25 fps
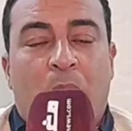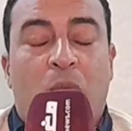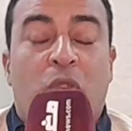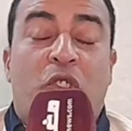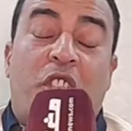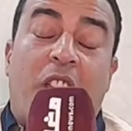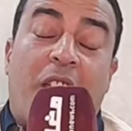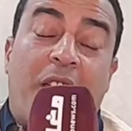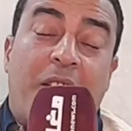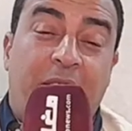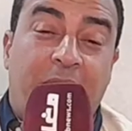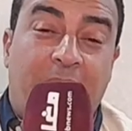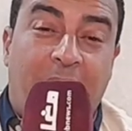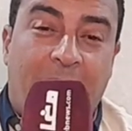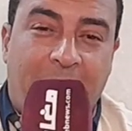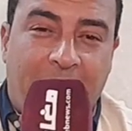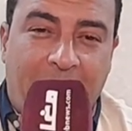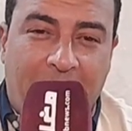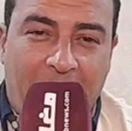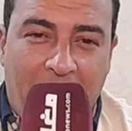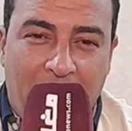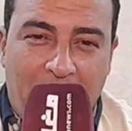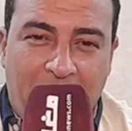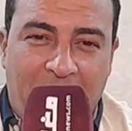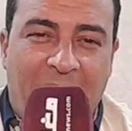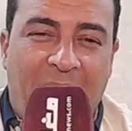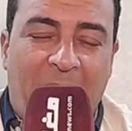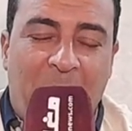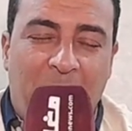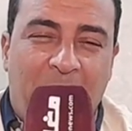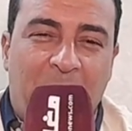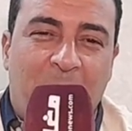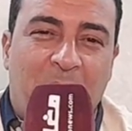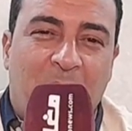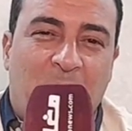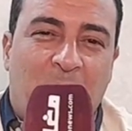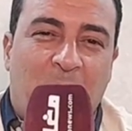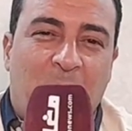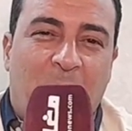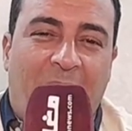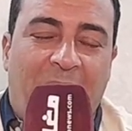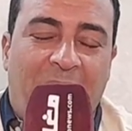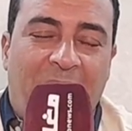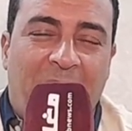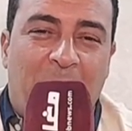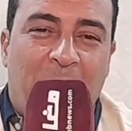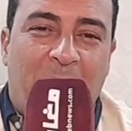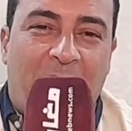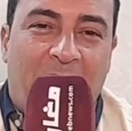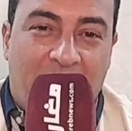مشاهدينا الكرام مرحبا بكم
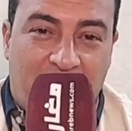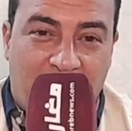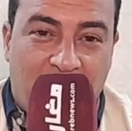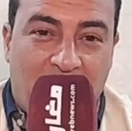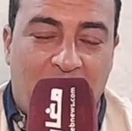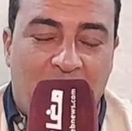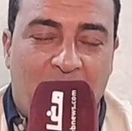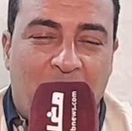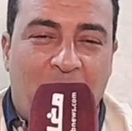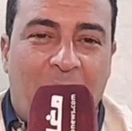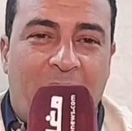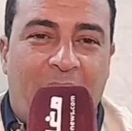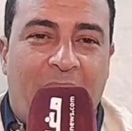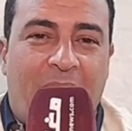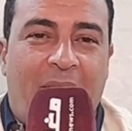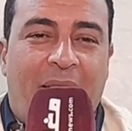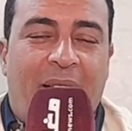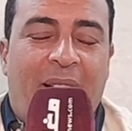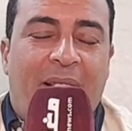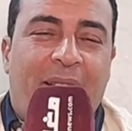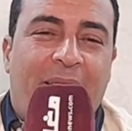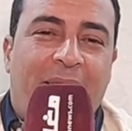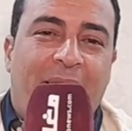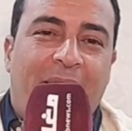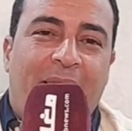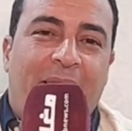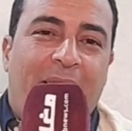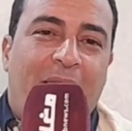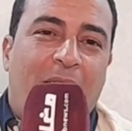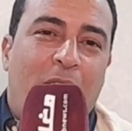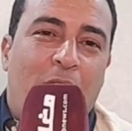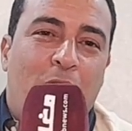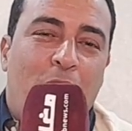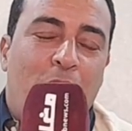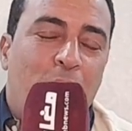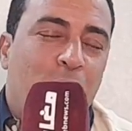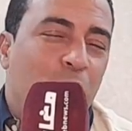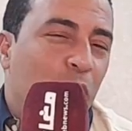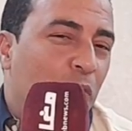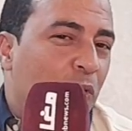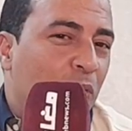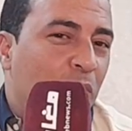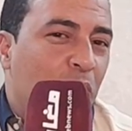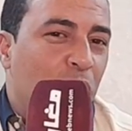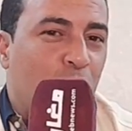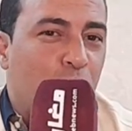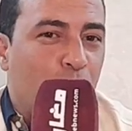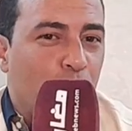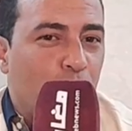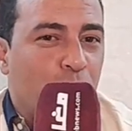معنا مرة أخرى
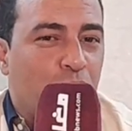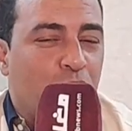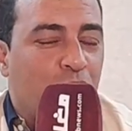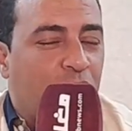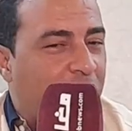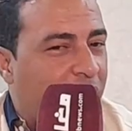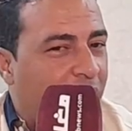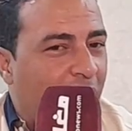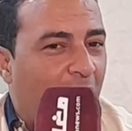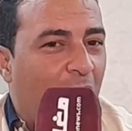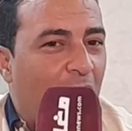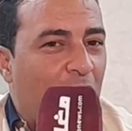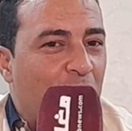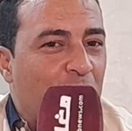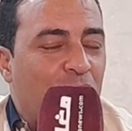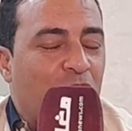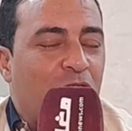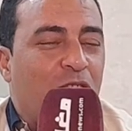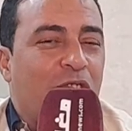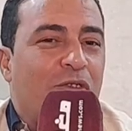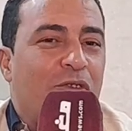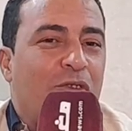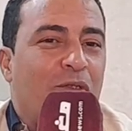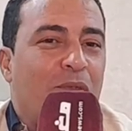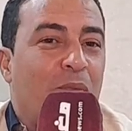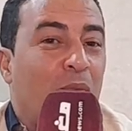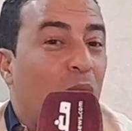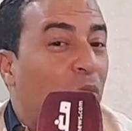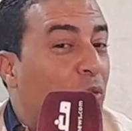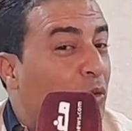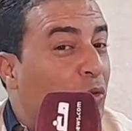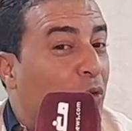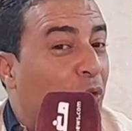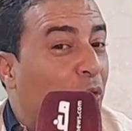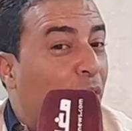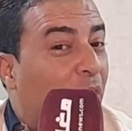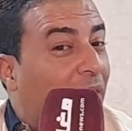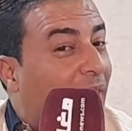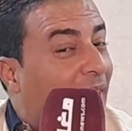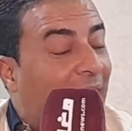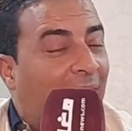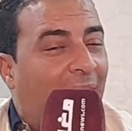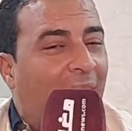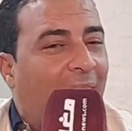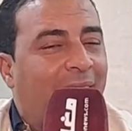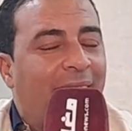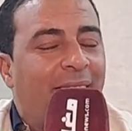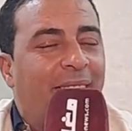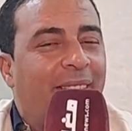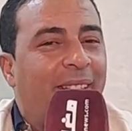اليوم جوج 12 موضوع
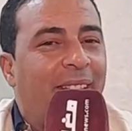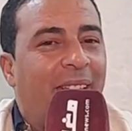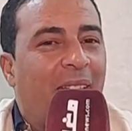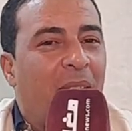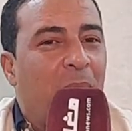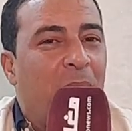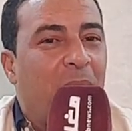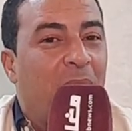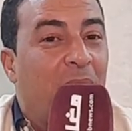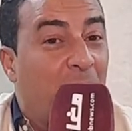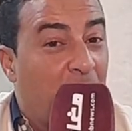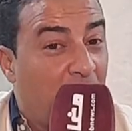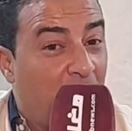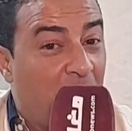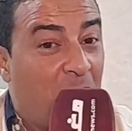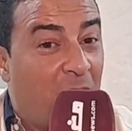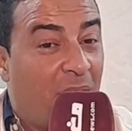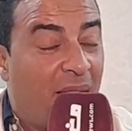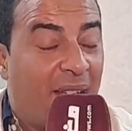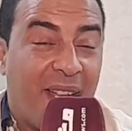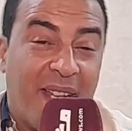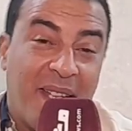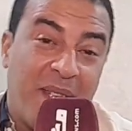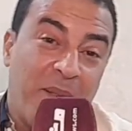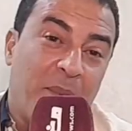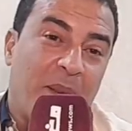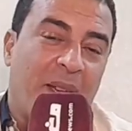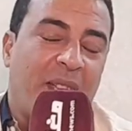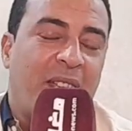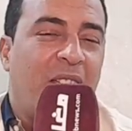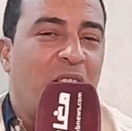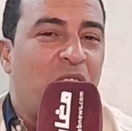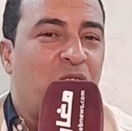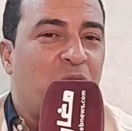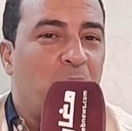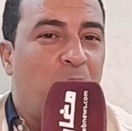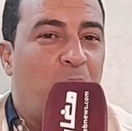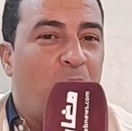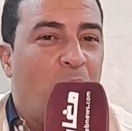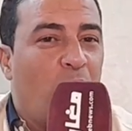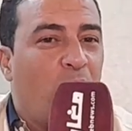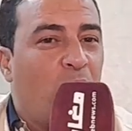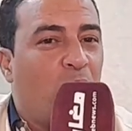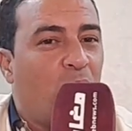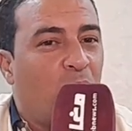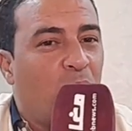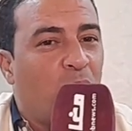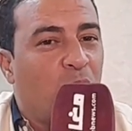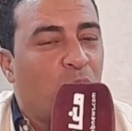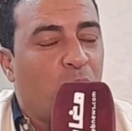اللي عدد كبير من المغاربة
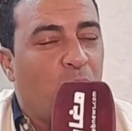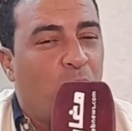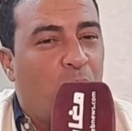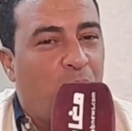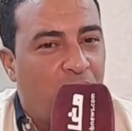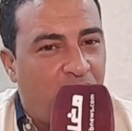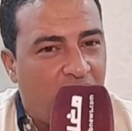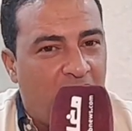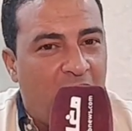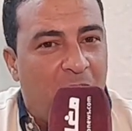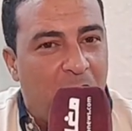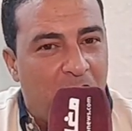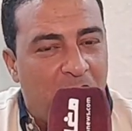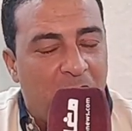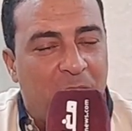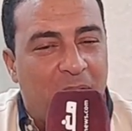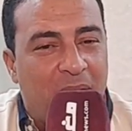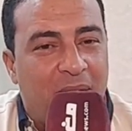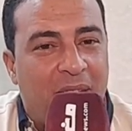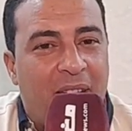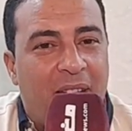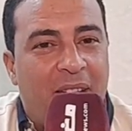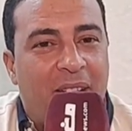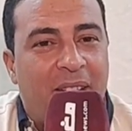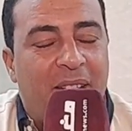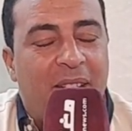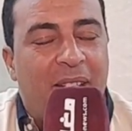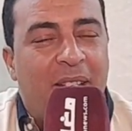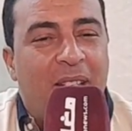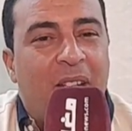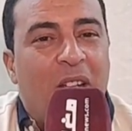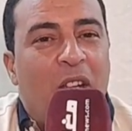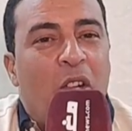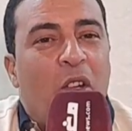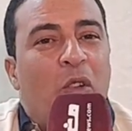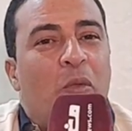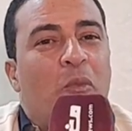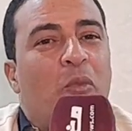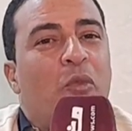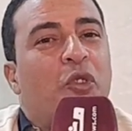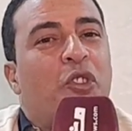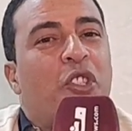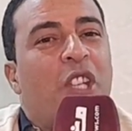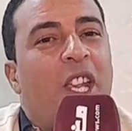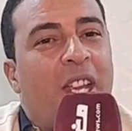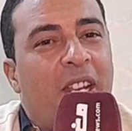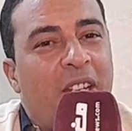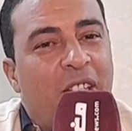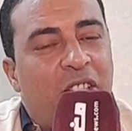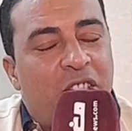كيتبعوه موضوع التهامي بناني
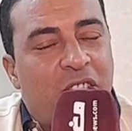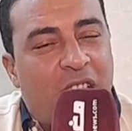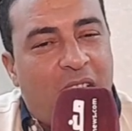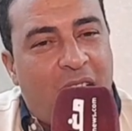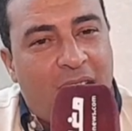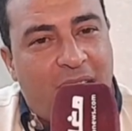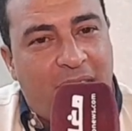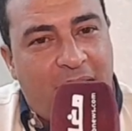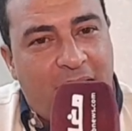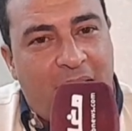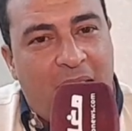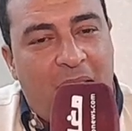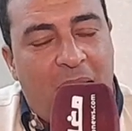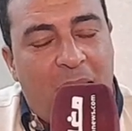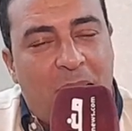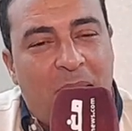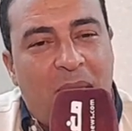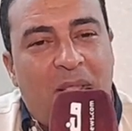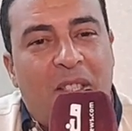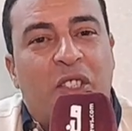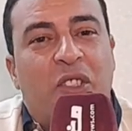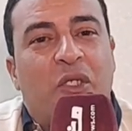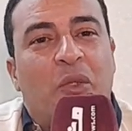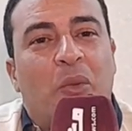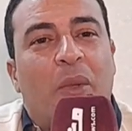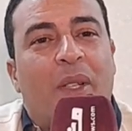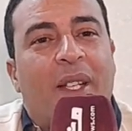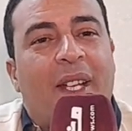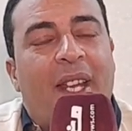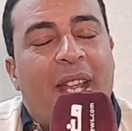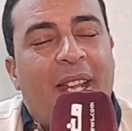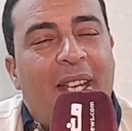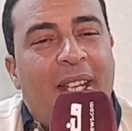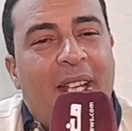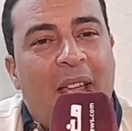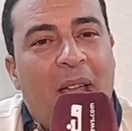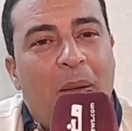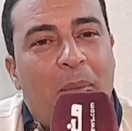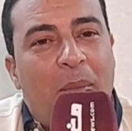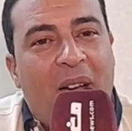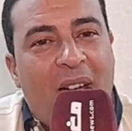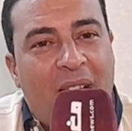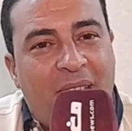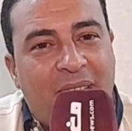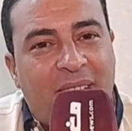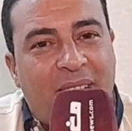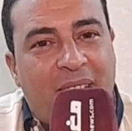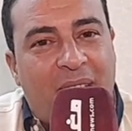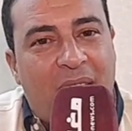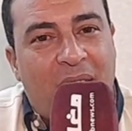مشاهدينا الكرام لتنوير الرأي العام
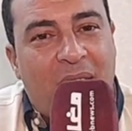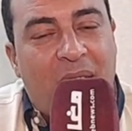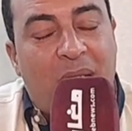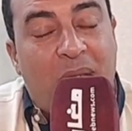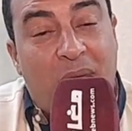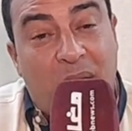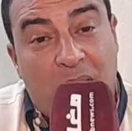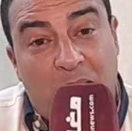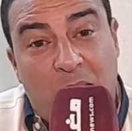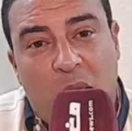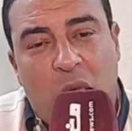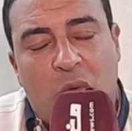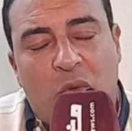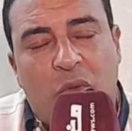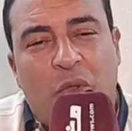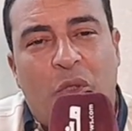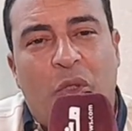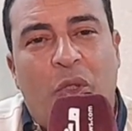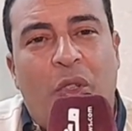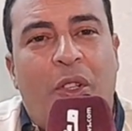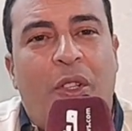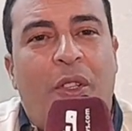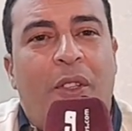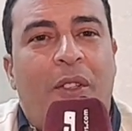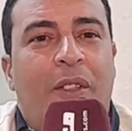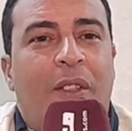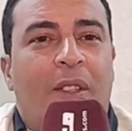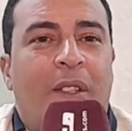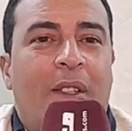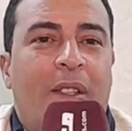أكثر في الموضوع